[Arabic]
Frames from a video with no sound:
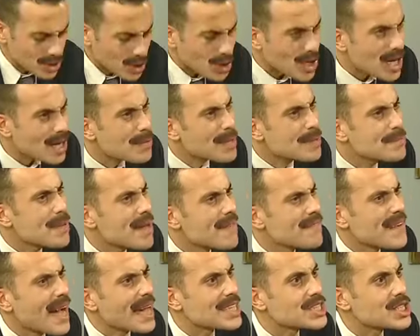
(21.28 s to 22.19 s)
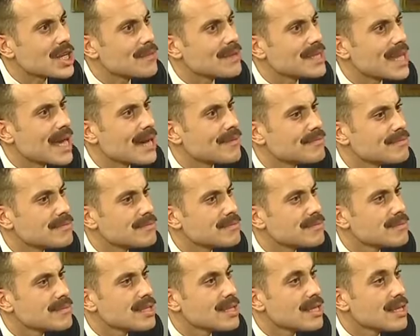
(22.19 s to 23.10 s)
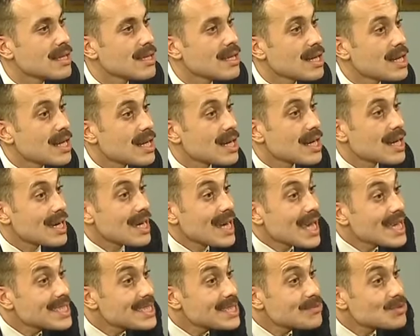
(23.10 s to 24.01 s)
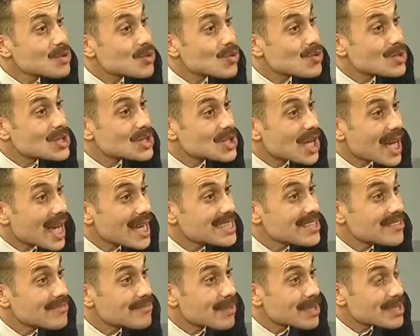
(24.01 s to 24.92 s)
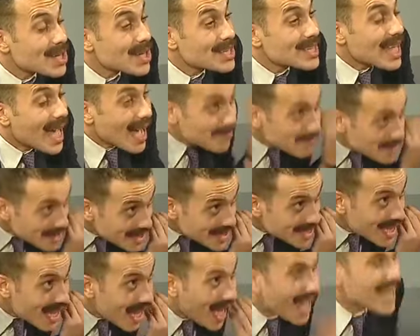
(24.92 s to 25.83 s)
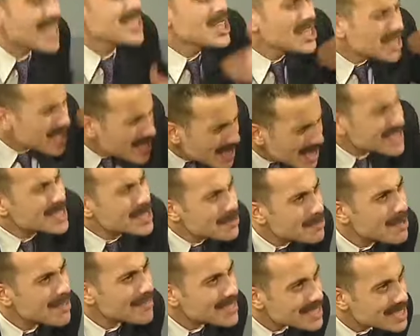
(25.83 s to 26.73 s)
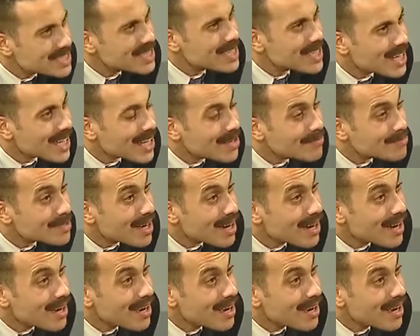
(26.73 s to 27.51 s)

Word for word: شغل البيت ما ينفعش يا مدام لازم تكوني اشتغلتي في مصانع قبل كده علشان تتحسب لك في سنين الخبره